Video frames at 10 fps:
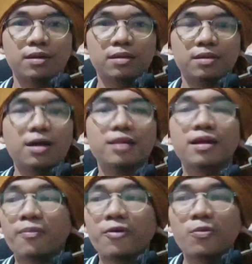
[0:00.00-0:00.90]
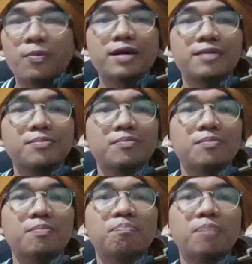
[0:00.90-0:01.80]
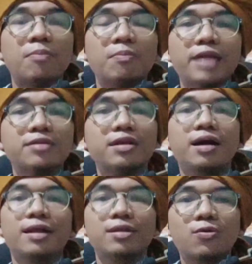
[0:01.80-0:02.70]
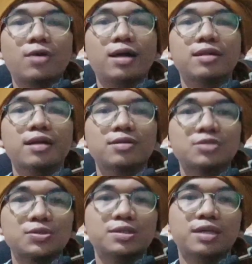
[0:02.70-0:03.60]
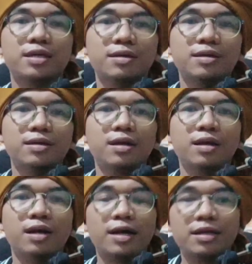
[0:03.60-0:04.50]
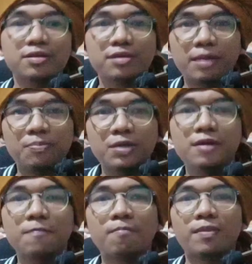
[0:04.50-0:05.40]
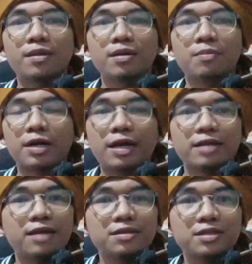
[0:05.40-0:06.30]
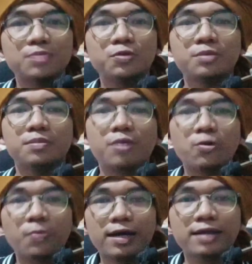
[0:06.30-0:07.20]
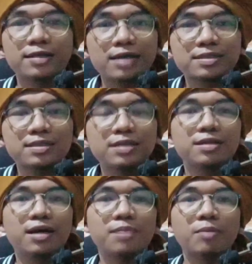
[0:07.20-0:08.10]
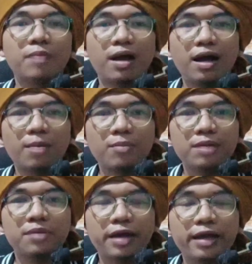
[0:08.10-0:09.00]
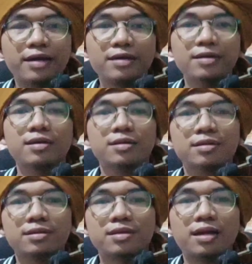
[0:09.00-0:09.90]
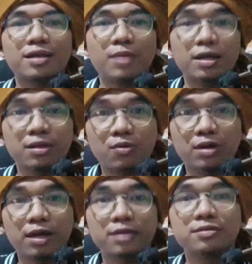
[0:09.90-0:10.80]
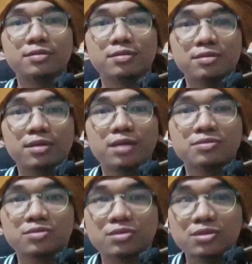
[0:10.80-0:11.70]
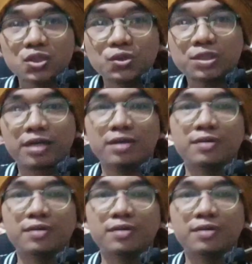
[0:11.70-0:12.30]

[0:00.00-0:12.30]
Tidaklah merupakan pembanding Al-Quran dan Sunnah akan tetapi, perkataan tersebut merupakan hasil dari pemahaman mereka terhadap Al-Quran dan Sunnah.